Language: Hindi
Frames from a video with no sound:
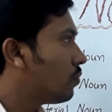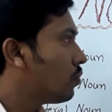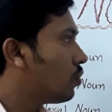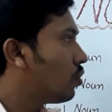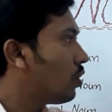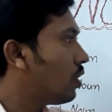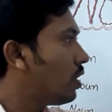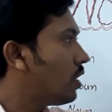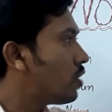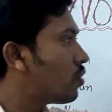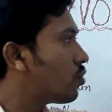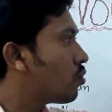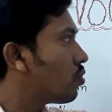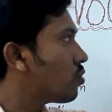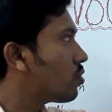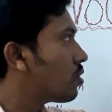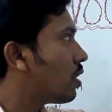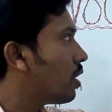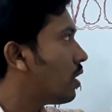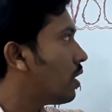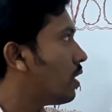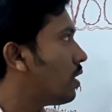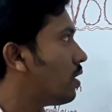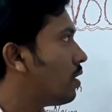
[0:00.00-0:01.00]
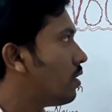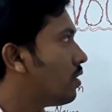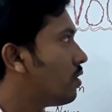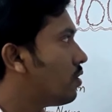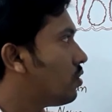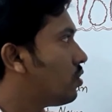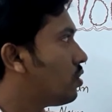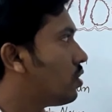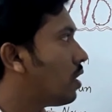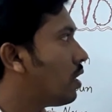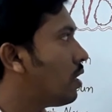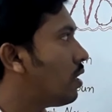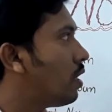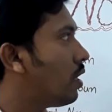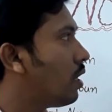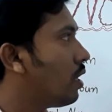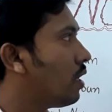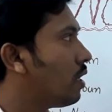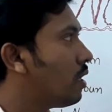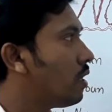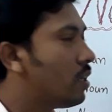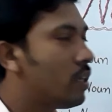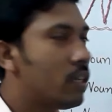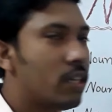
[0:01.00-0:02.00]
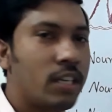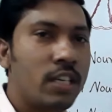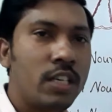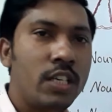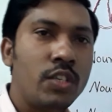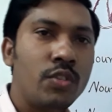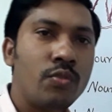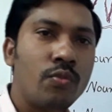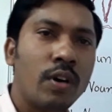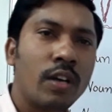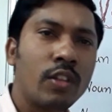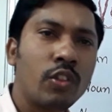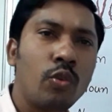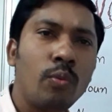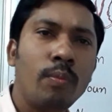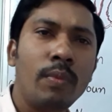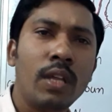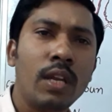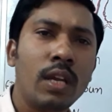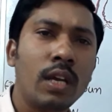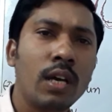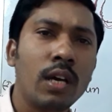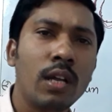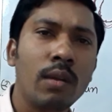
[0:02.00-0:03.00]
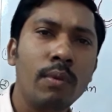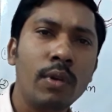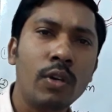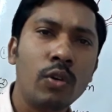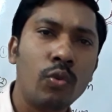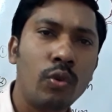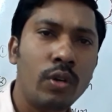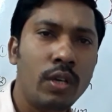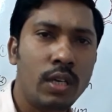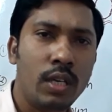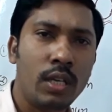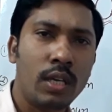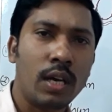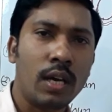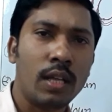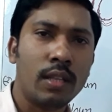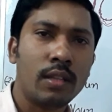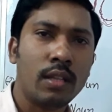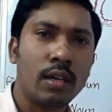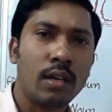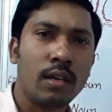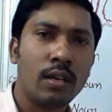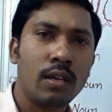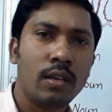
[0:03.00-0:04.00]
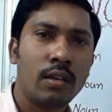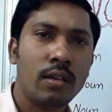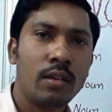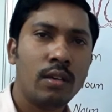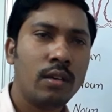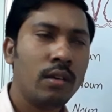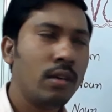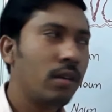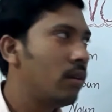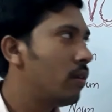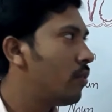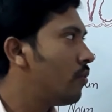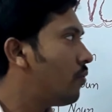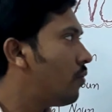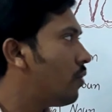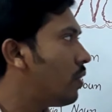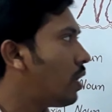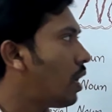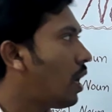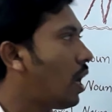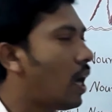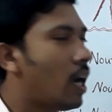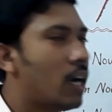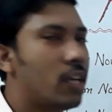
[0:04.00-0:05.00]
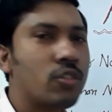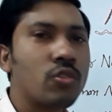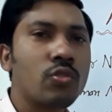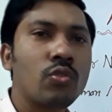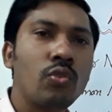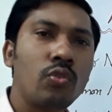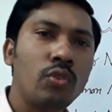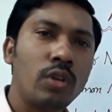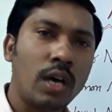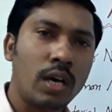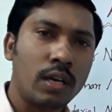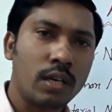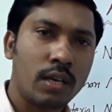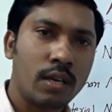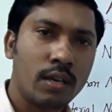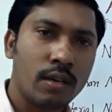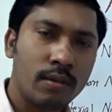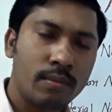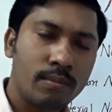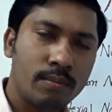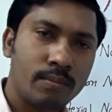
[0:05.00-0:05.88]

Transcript: तो ये सोचता है जर्नली इस वक्त तो मेरे घर में कोई नहीं आता है फिर आज कौन आ गया